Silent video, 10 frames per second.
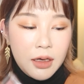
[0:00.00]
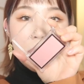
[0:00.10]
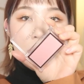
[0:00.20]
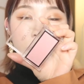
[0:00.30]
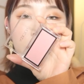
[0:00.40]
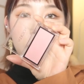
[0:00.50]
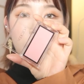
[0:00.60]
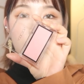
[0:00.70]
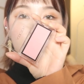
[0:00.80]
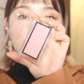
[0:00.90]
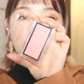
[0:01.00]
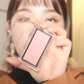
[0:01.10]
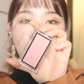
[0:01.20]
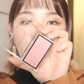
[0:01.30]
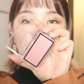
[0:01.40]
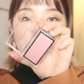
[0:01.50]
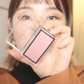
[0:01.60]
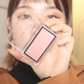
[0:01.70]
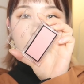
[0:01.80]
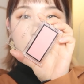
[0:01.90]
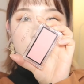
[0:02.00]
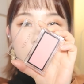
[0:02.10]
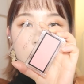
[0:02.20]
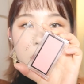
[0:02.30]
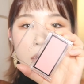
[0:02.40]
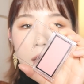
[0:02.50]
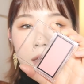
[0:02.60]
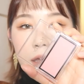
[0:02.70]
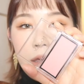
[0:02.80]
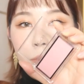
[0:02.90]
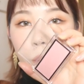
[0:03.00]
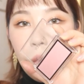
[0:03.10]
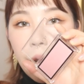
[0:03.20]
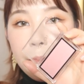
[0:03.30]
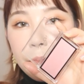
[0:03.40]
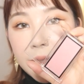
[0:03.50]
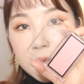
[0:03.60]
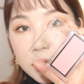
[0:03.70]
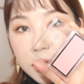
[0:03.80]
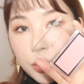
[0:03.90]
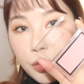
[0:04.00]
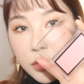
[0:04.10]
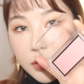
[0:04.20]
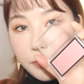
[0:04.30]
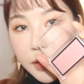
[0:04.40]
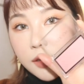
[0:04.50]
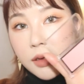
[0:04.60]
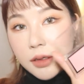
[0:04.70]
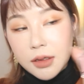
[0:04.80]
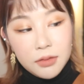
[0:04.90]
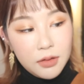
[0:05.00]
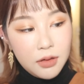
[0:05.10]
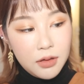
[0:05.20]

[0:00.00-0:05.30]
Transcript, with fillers: 이거는 언뜻 보면은 되게 보랏빛이 도는 핑크?